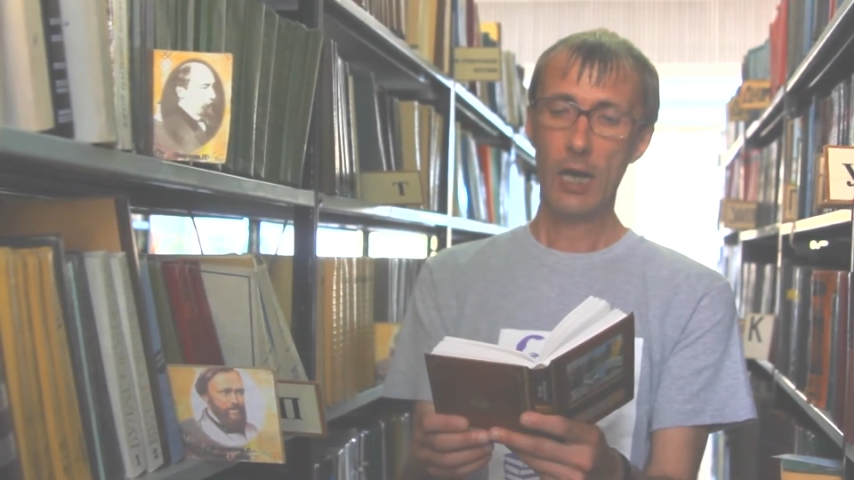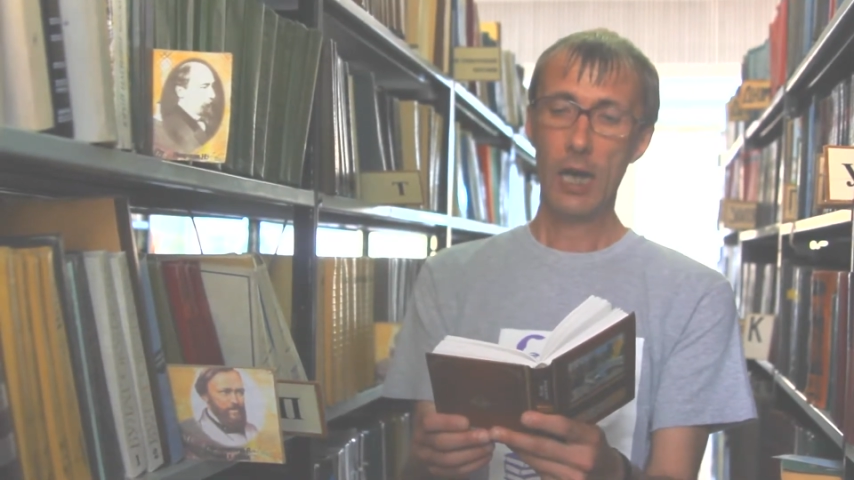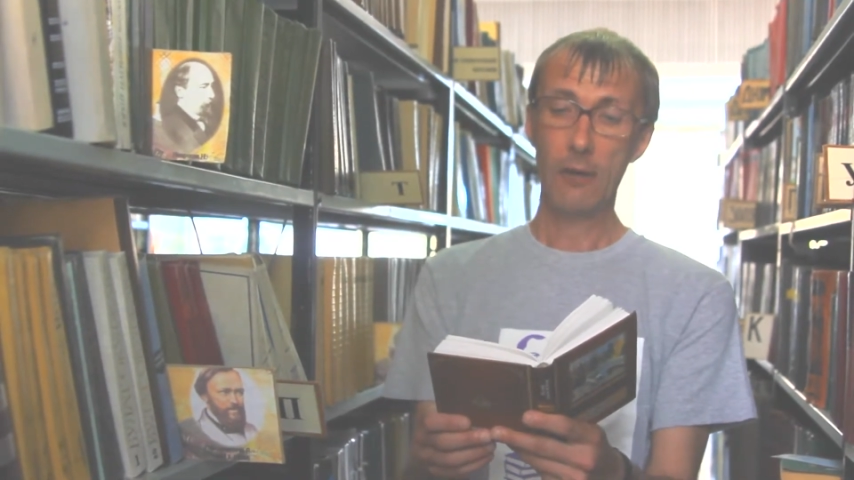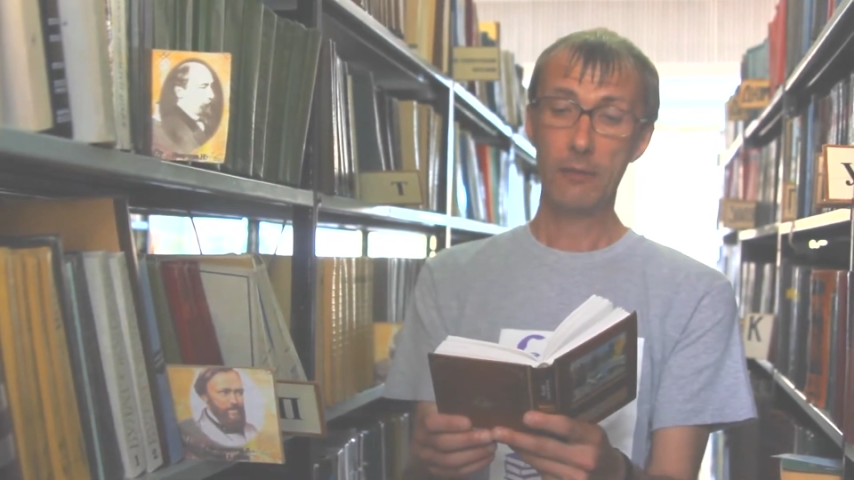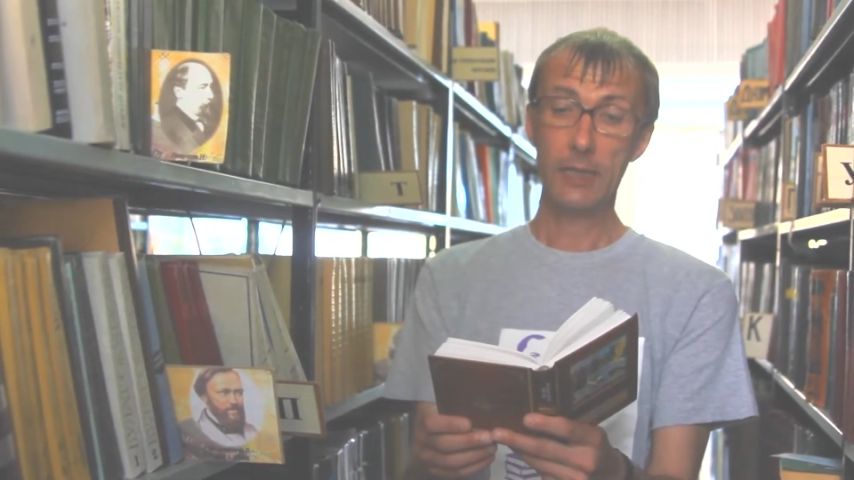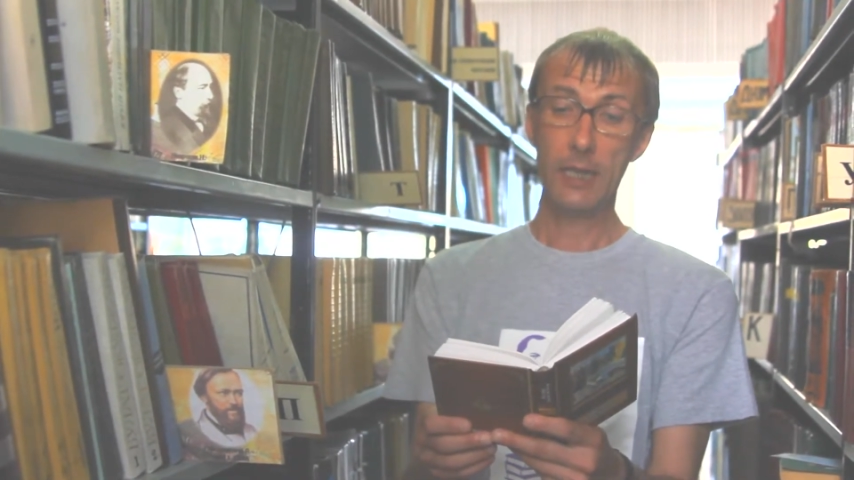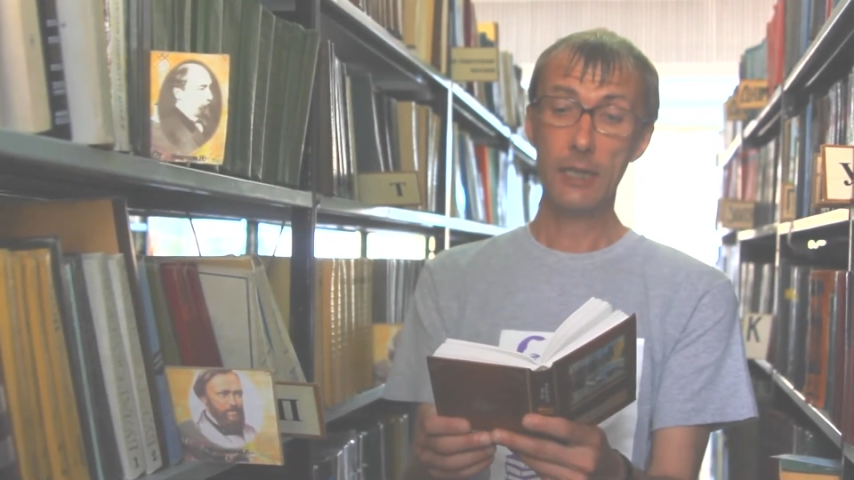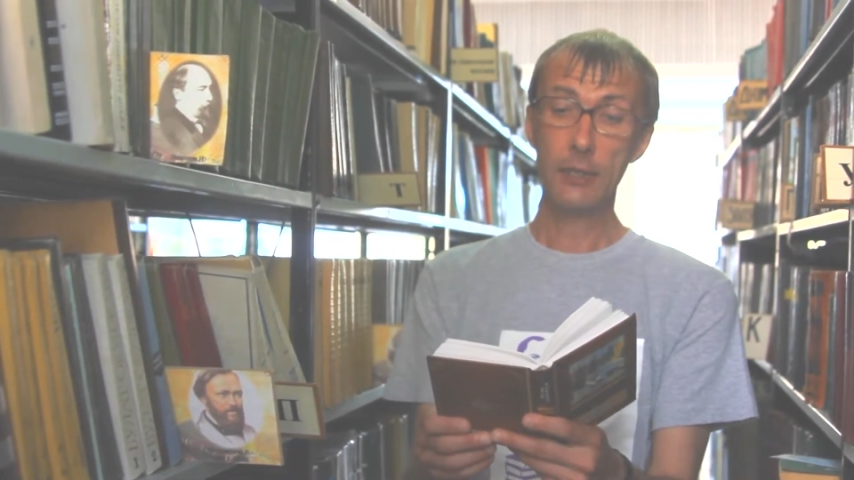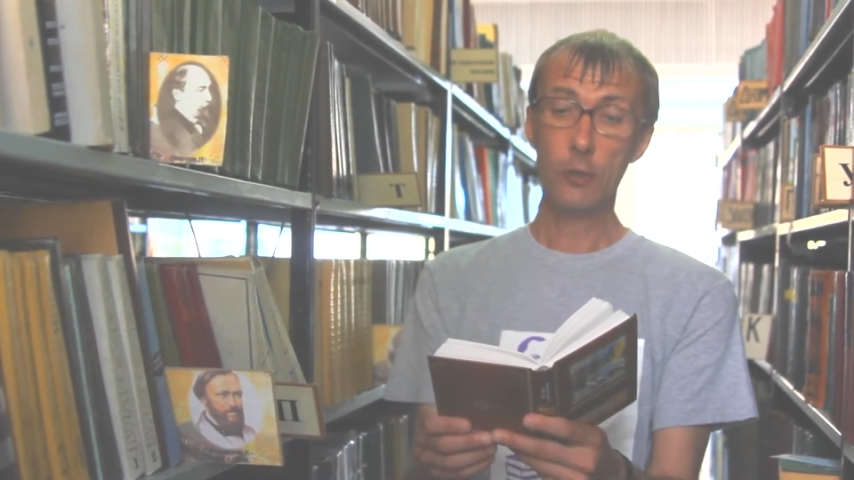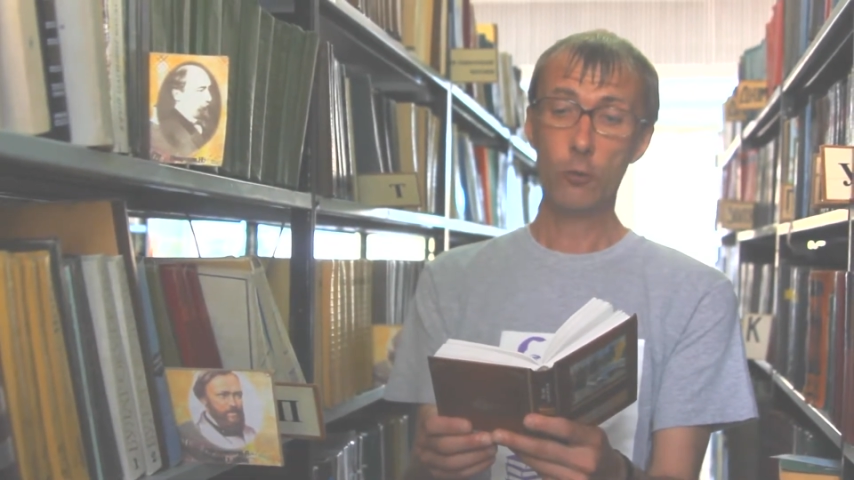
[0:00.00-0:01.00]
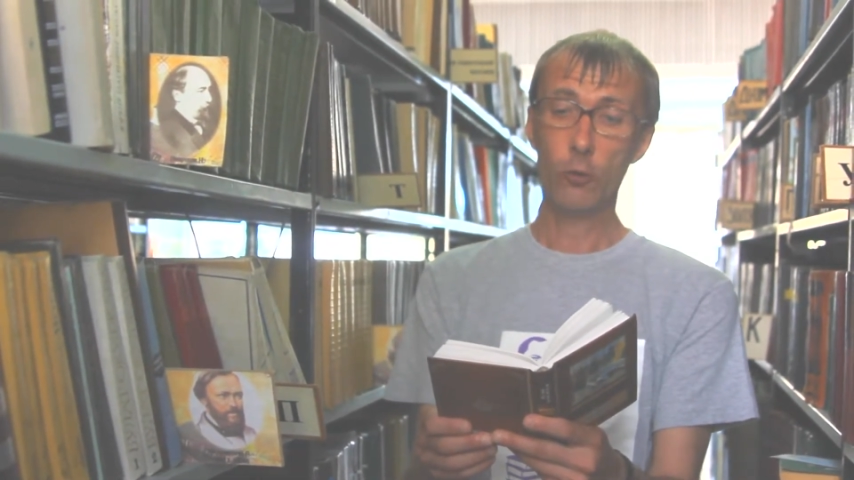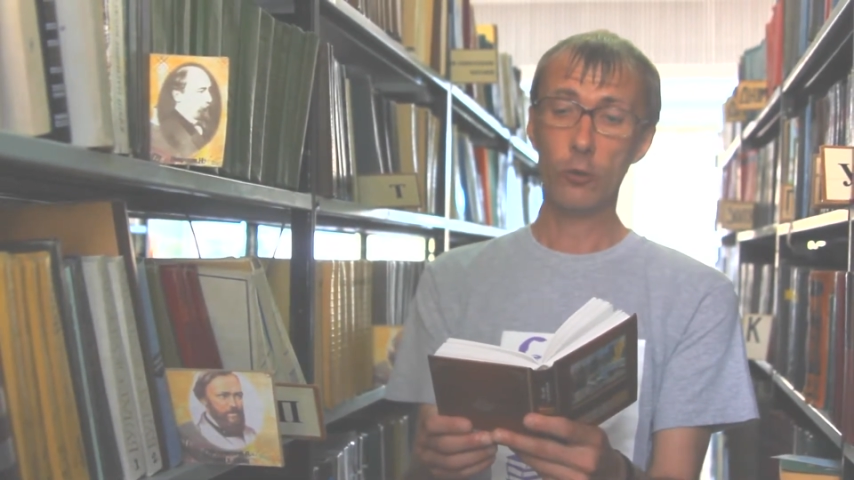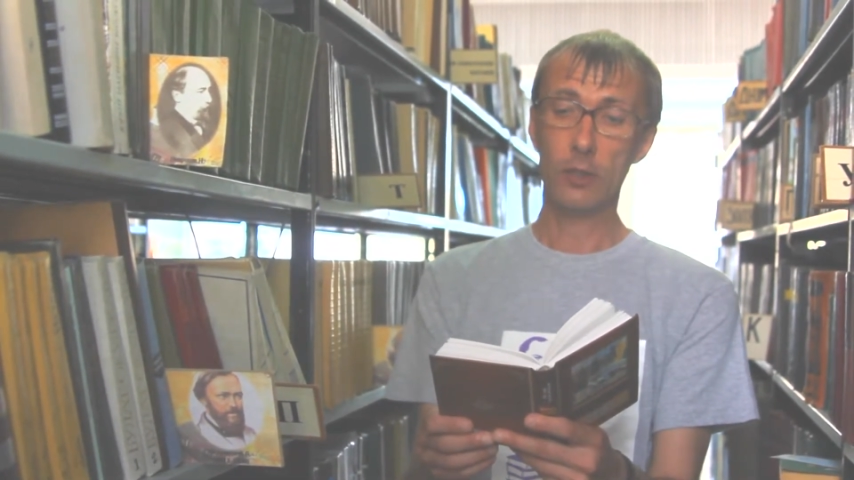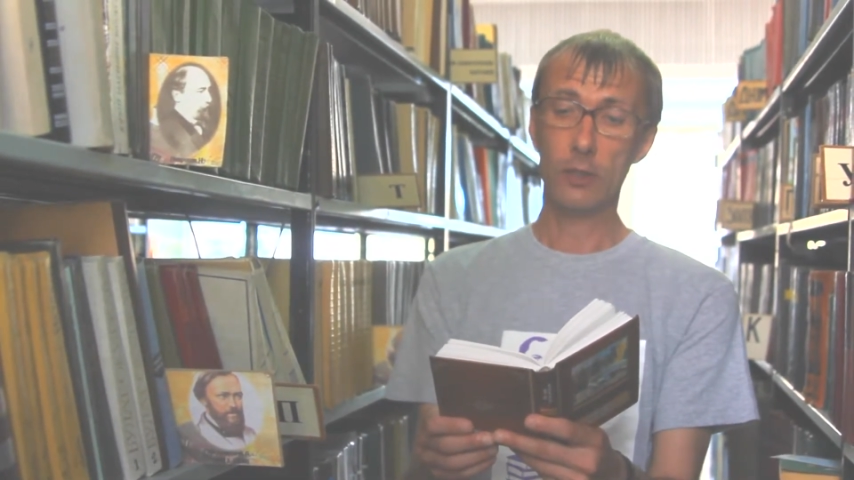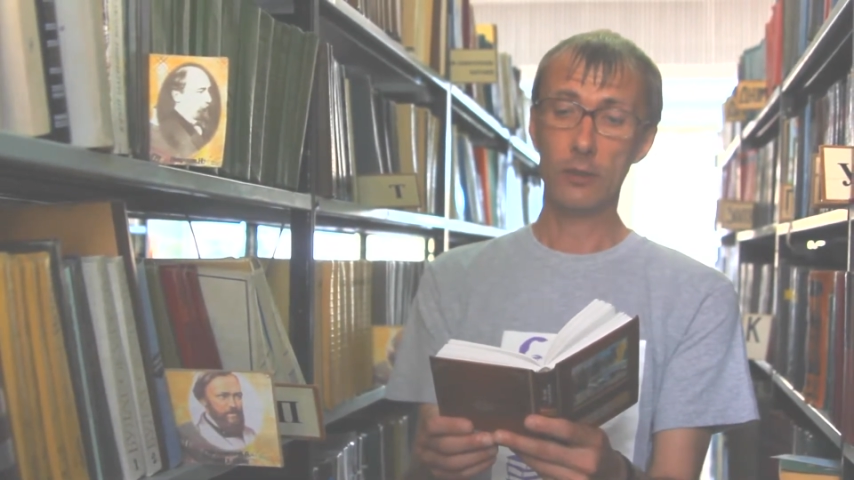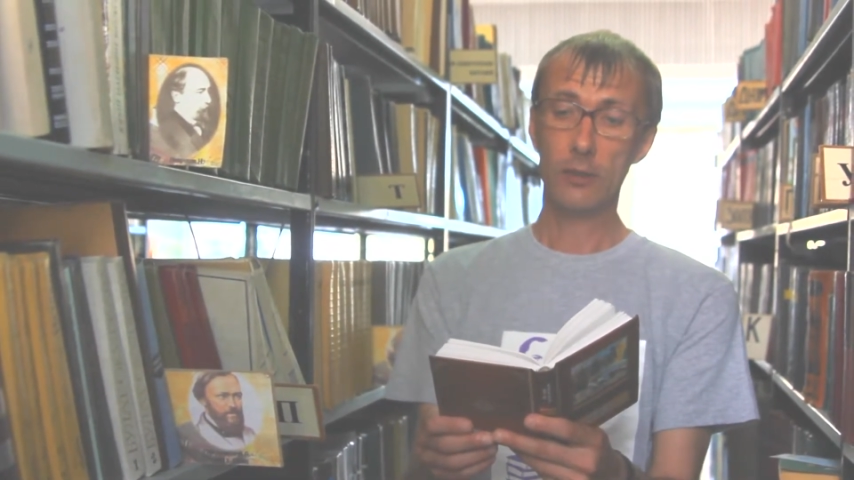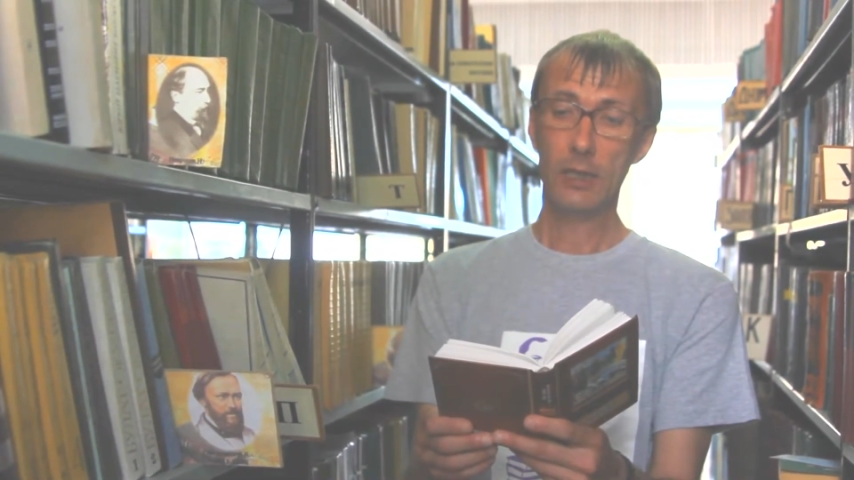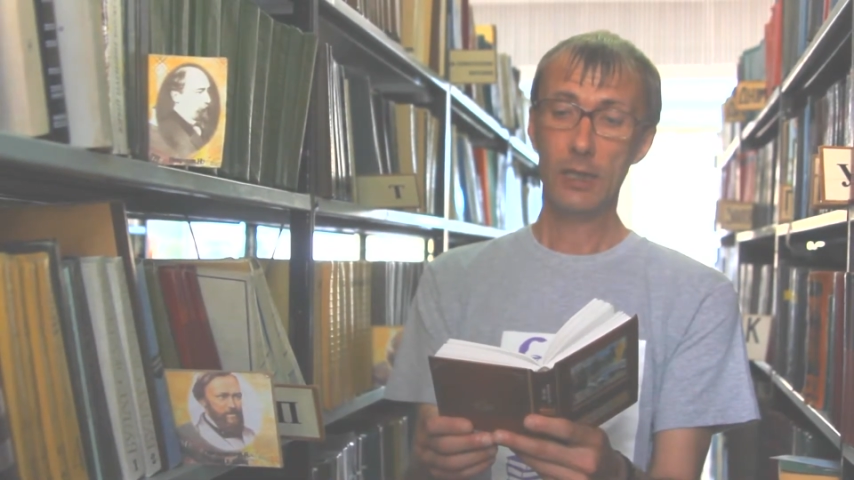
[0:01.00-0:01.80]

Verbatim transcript: а в отдалении колокол